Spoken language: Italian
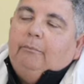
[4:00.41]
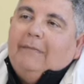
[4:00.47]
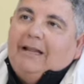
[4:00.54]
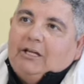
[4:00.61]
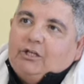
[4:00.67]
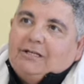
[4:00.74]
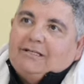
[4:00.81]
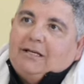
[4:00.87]

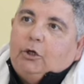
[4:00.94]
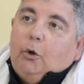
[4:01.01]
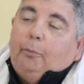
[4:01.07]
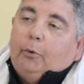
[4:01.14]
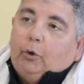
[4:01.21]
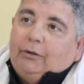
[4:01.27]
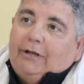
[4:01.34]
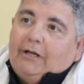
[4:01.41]
necessario
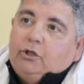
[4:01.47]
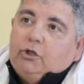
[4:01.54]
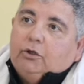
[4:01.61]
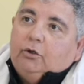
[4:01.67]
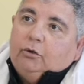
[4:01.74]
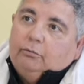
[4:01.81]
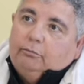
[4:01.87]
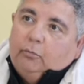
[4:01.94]

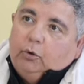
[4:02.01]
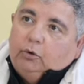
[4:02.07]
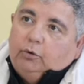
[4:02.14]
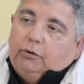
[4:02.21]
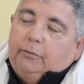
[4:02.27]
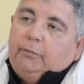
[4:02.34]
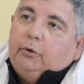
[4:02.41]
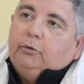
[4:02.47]
proteggerlo molto
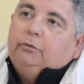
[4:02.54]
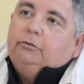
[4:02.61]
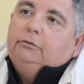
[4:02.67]
di più.